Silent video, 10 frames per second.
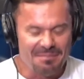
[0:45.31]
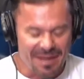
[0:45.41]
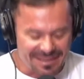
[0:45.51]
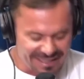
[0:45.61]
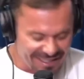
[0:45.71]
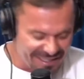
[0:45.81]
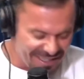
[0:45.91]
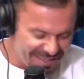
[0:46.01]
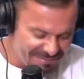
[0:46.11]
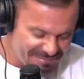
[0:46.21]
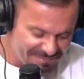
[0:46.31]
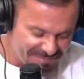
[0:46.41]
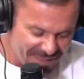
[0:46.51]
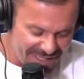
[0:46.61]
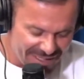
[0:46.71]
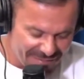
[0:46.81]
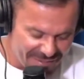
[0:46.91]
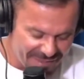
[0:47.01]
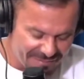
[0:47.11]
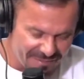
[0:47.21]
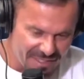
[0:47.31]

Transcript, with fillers: pra treinar, pra gravar.